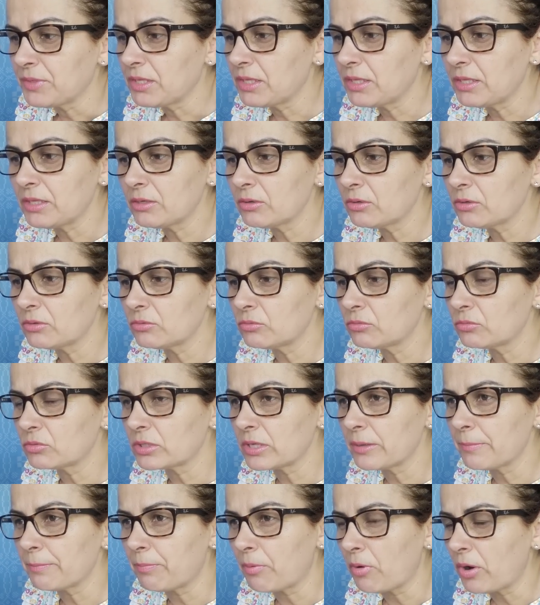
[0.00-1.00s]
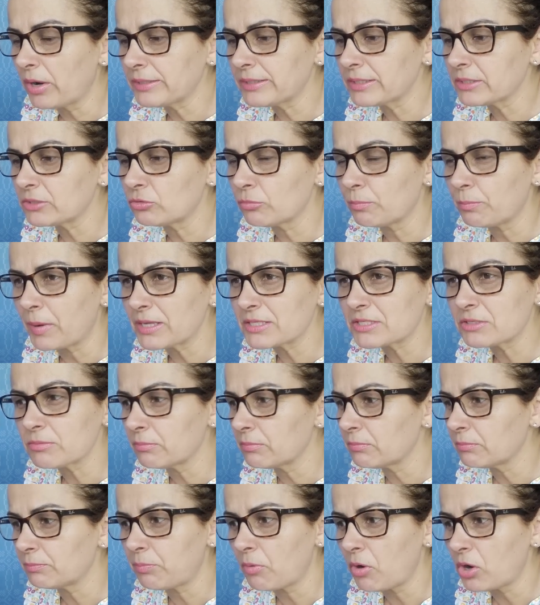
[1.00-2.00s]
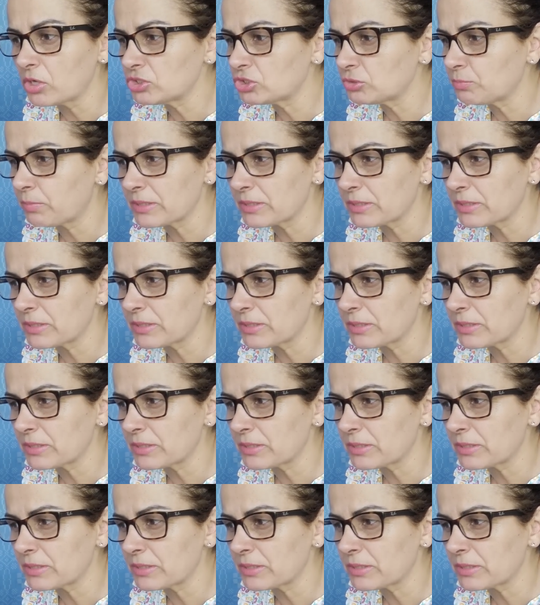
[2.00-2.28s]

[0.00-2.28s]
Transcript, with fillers: E o que importa é que tu passa, pode